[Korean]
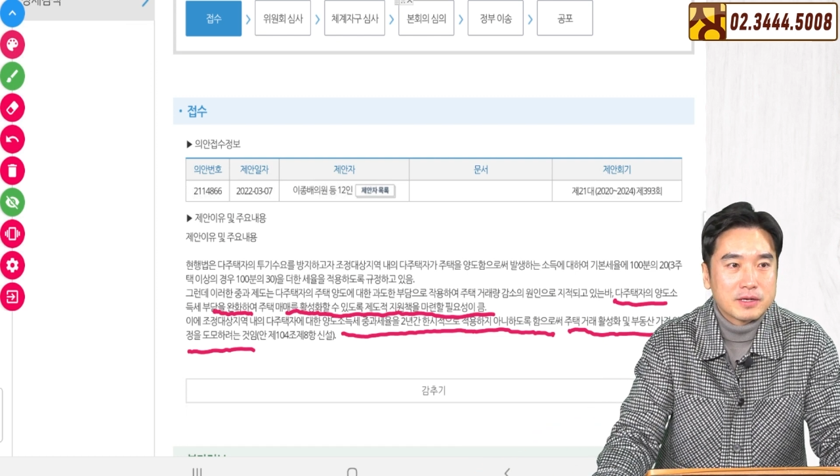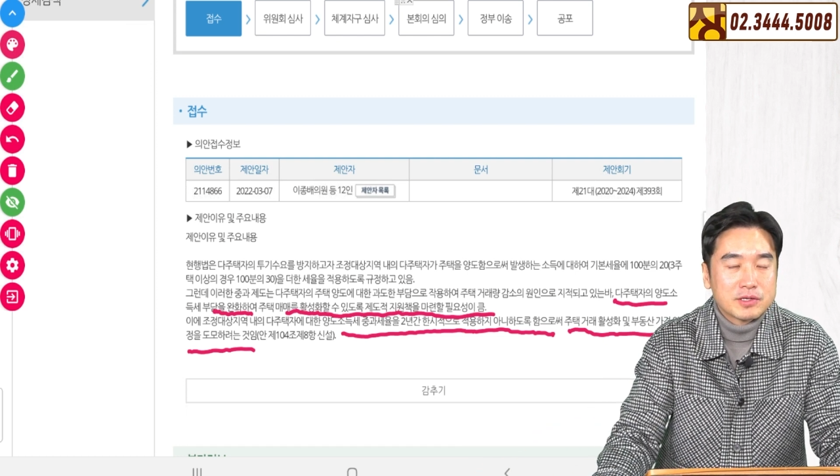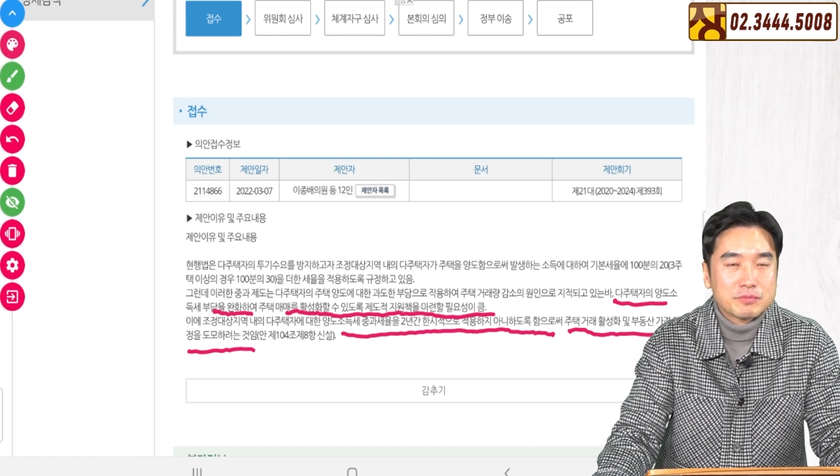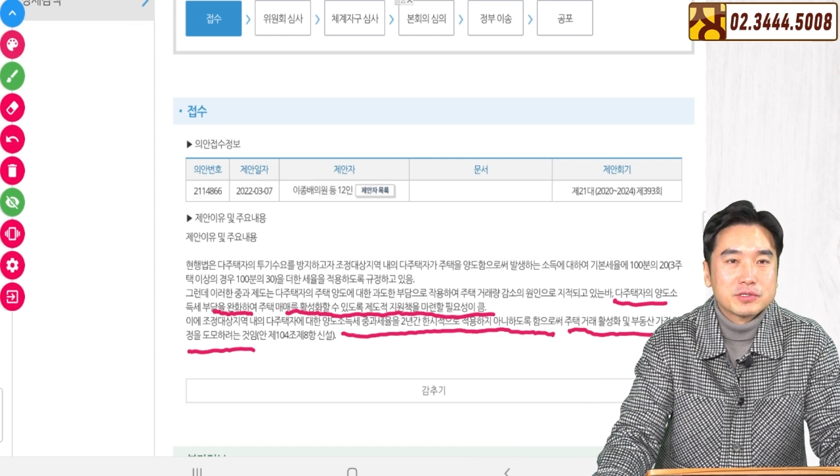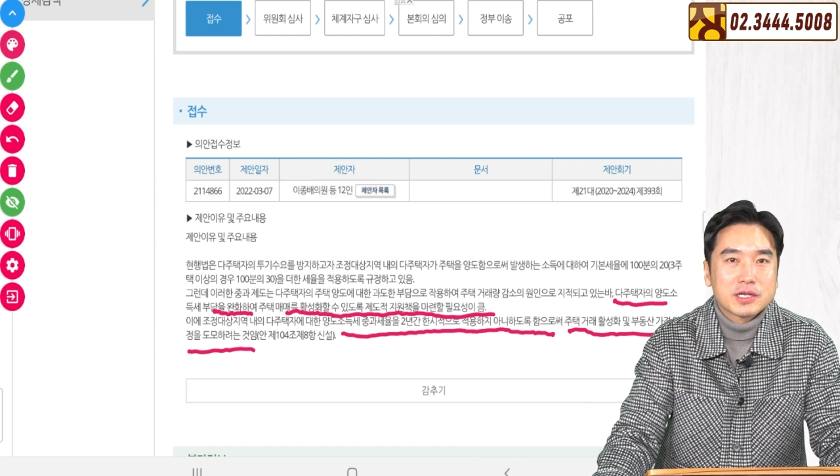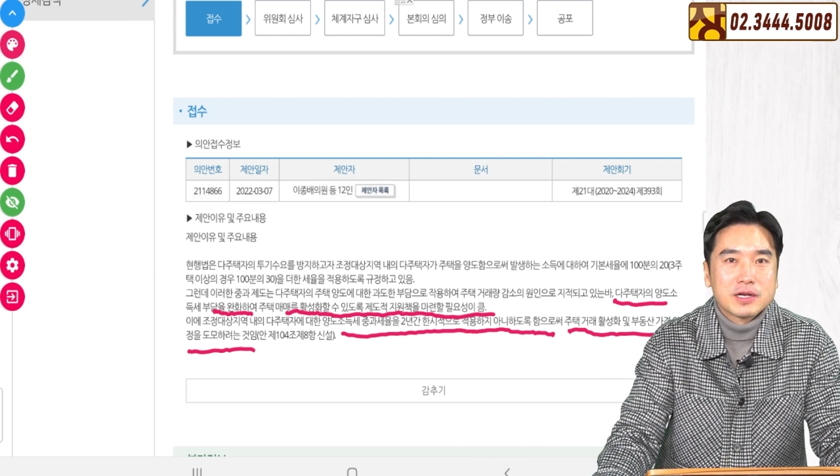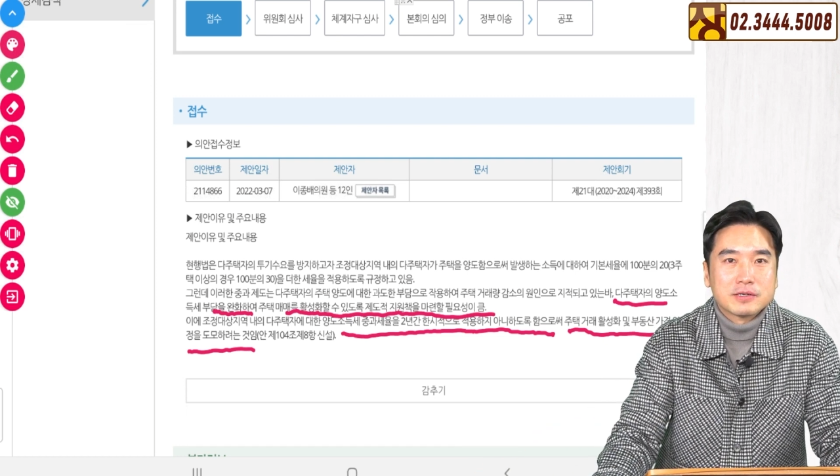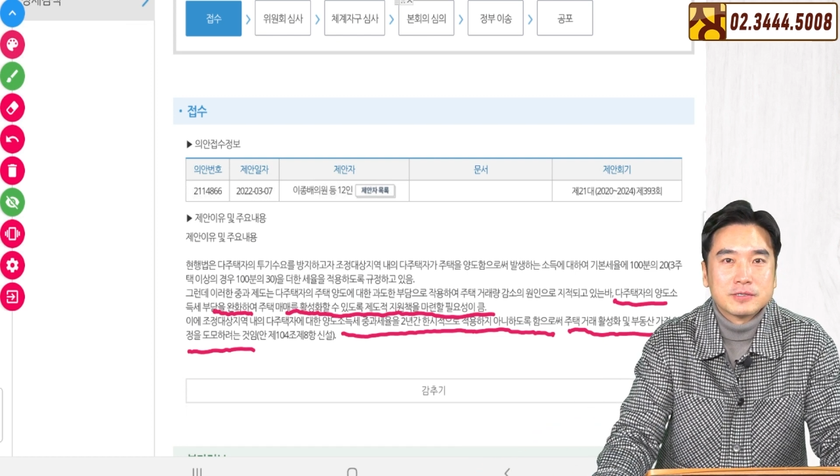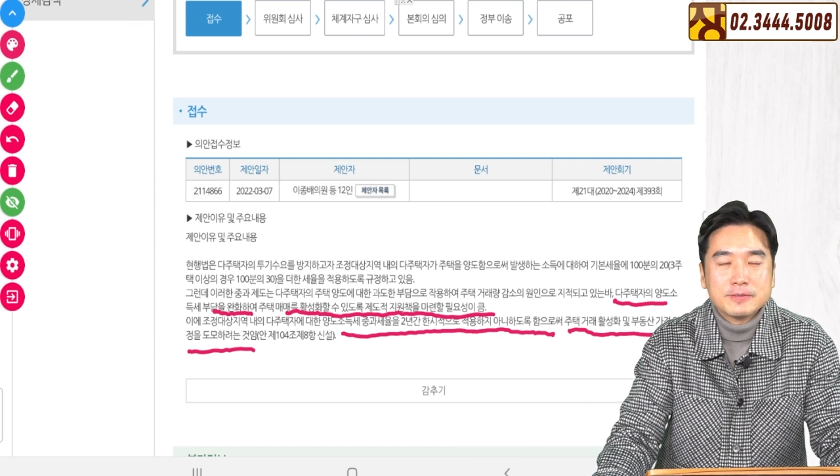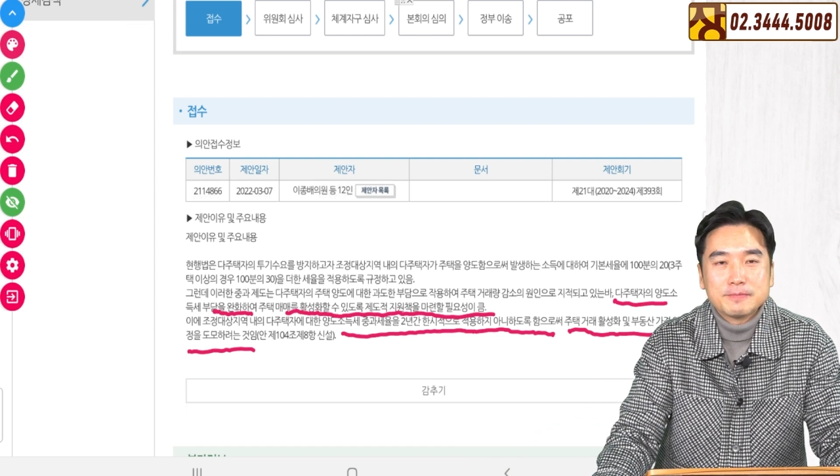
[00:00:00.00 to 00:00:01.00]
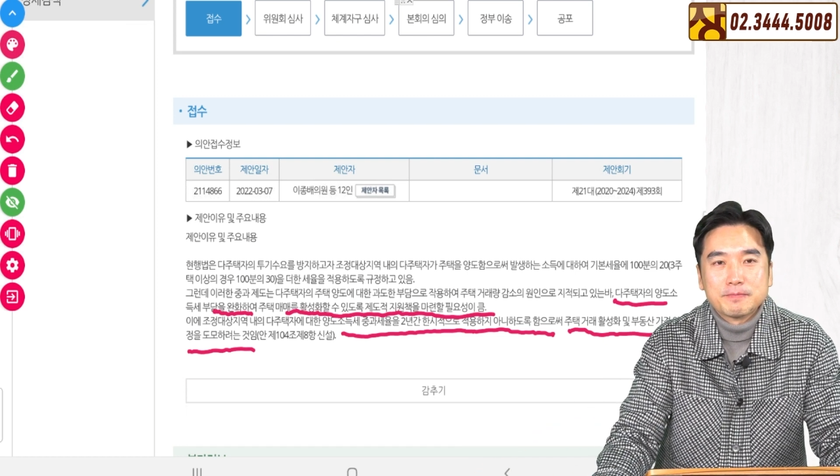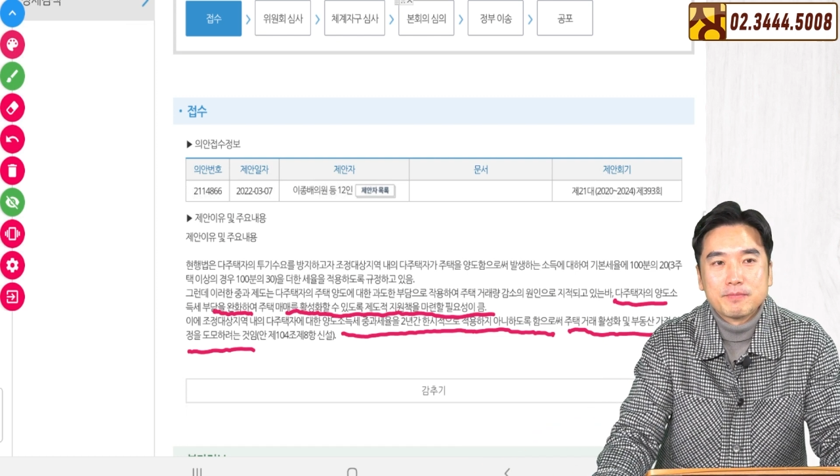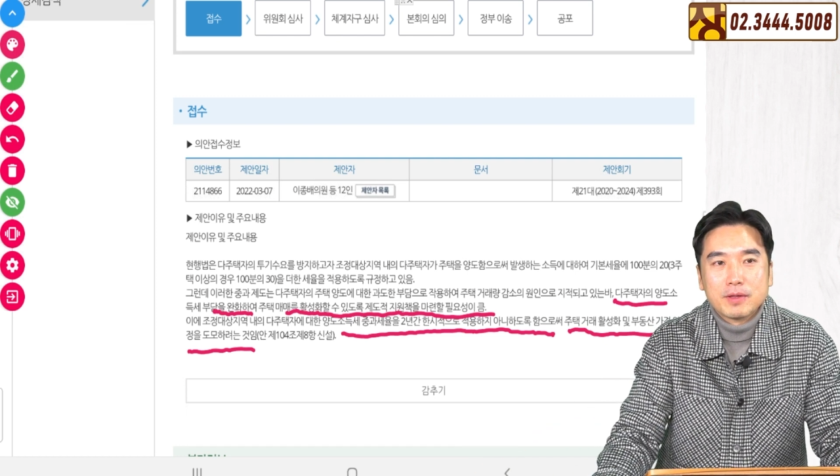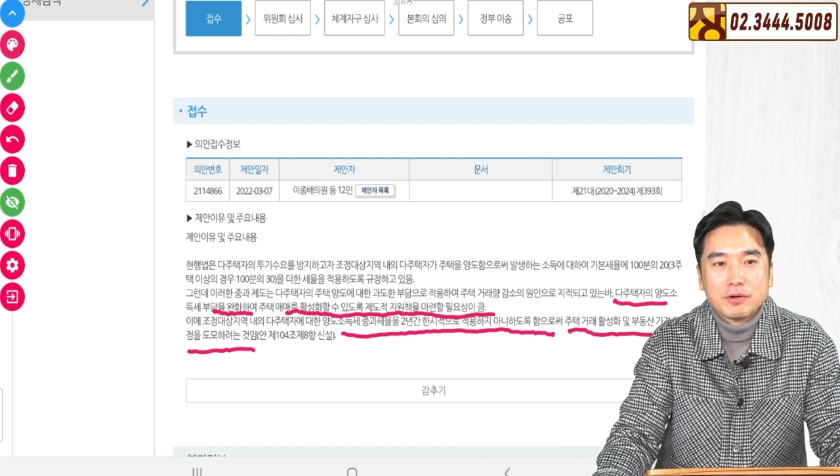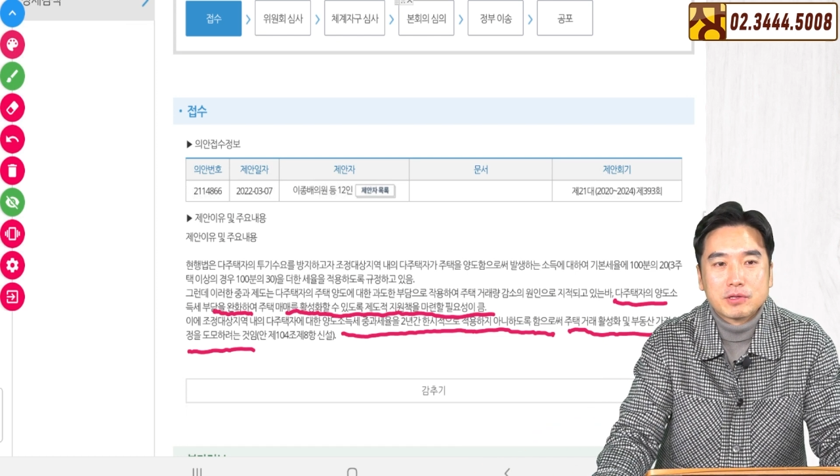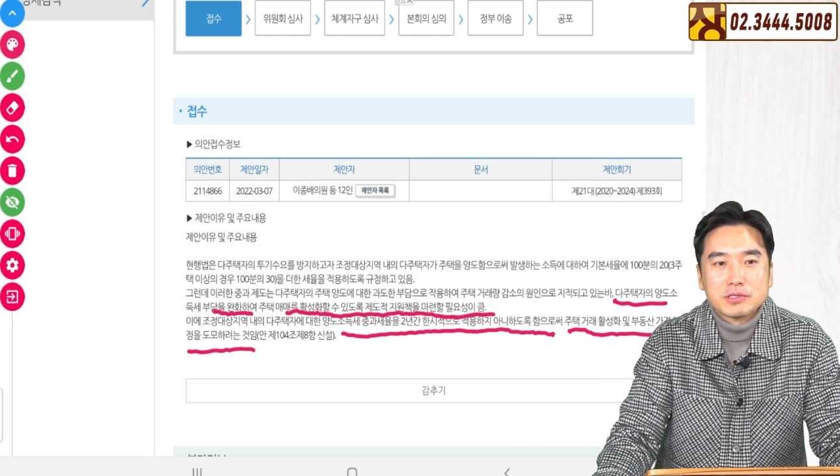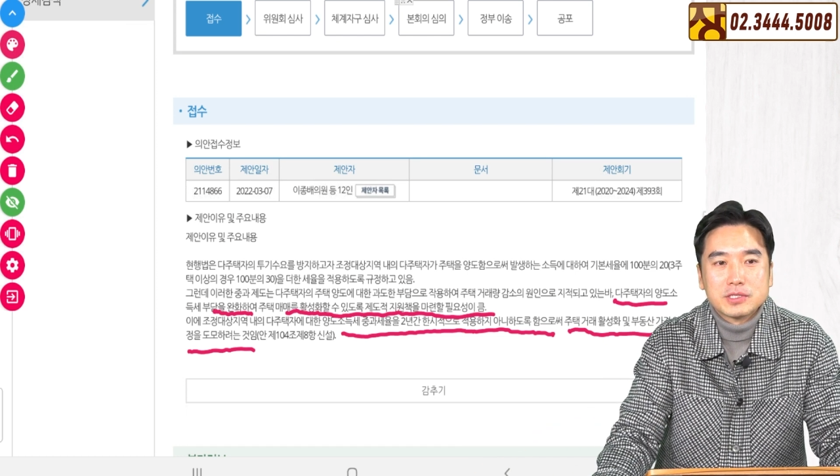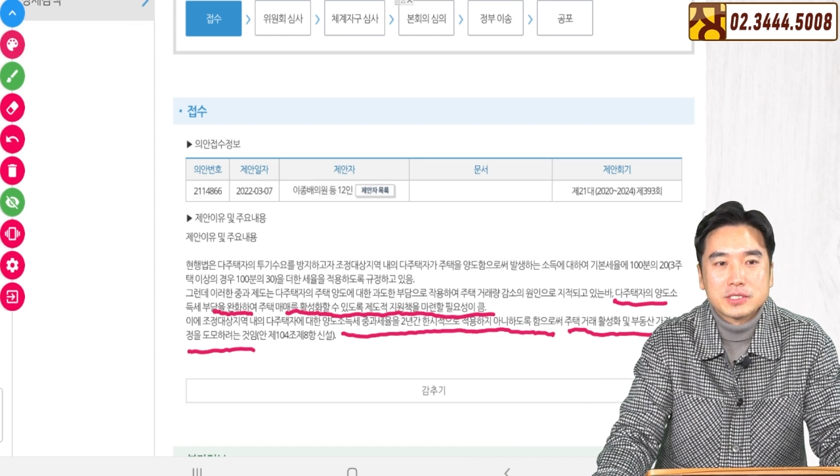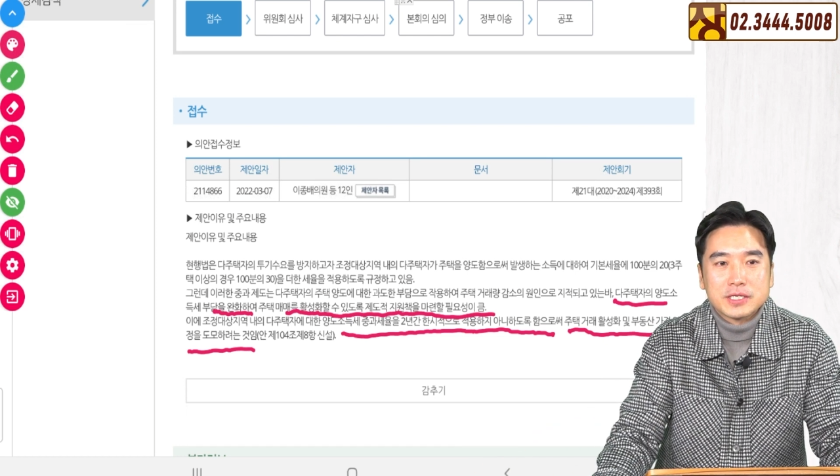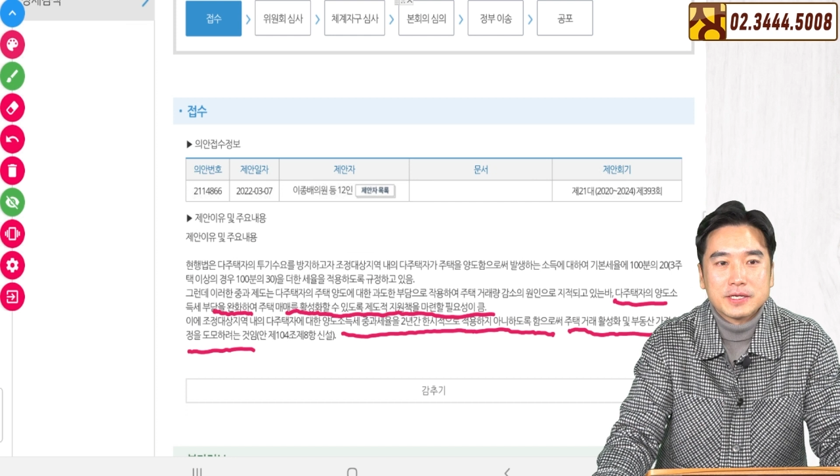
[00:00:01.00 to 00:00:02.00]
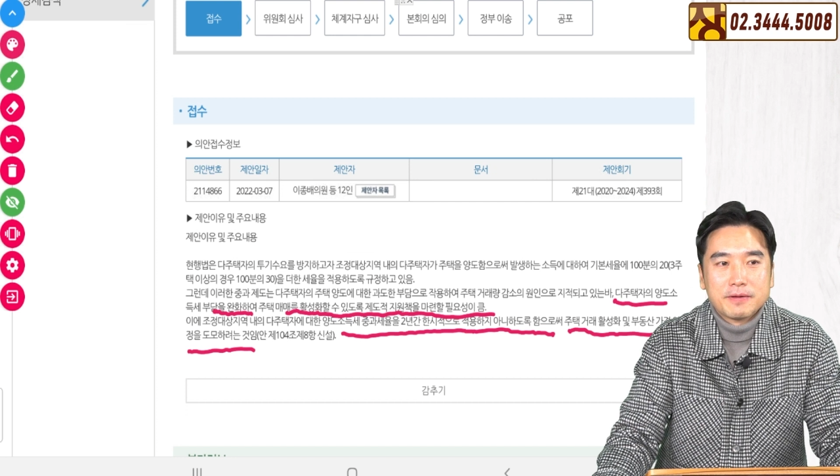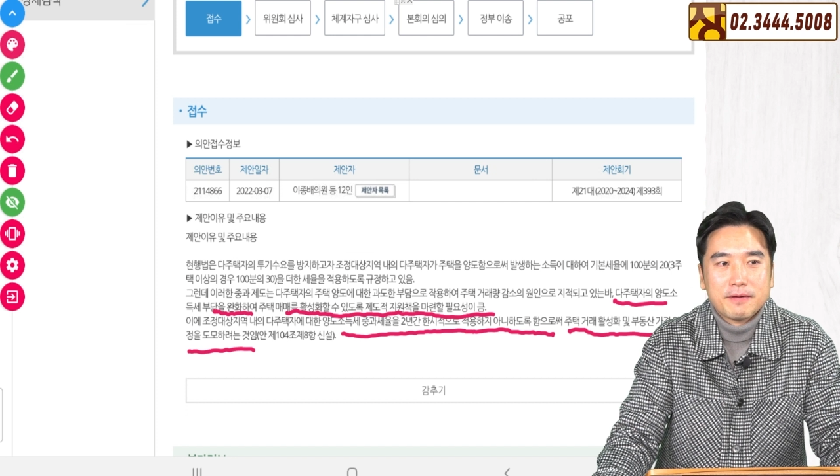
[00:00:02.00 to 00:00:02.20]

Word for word: 여러분들 생각은 어떠실지.